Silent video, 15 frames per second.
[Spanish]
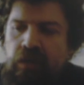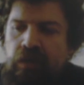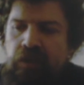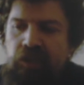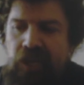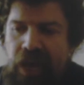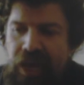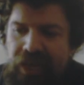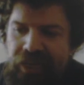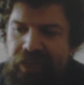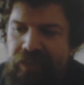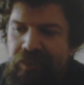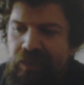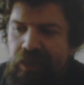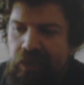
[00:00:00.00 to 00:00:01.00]
Ya hay
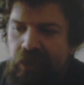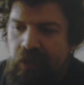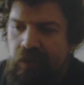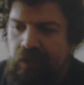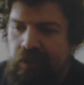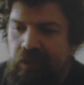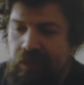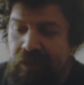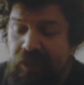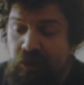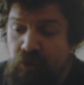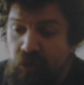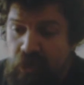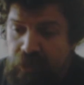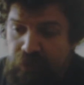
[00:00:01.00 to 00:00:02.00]
gente que
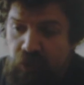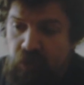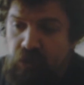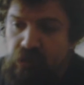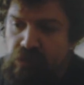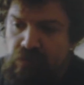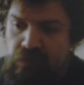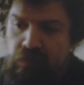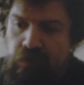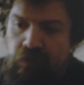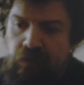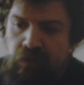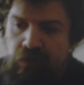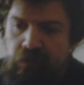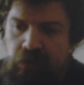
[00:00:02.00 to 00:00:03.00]
hizo reviews
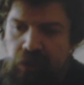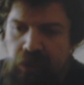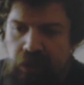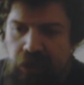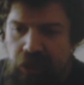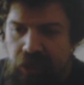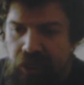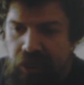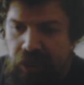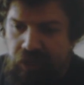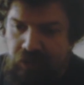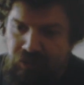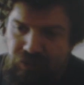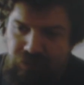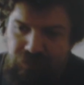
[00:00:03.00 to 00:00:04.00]
y
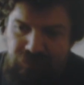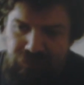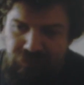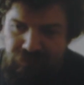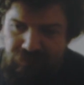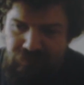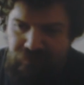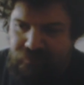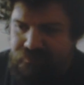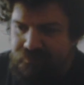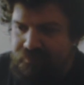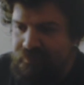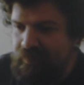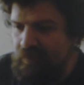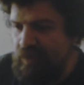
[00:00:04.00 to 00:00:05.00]

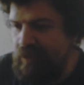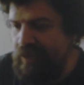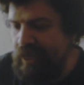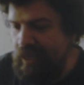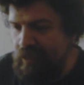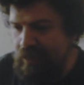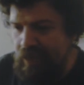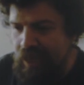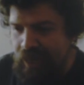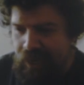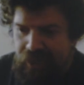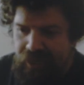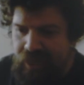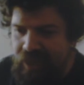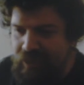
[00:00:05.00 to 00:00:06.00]
son, a ver, la
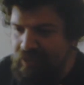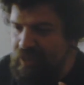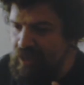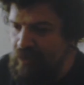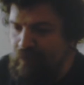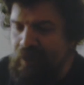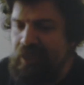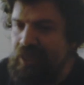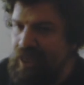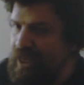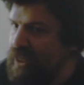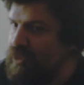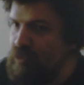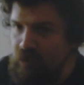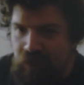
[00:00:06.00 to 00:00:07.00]
calidad de los
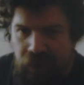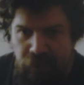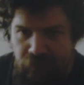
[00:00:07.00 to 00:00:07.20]
materiales no es la,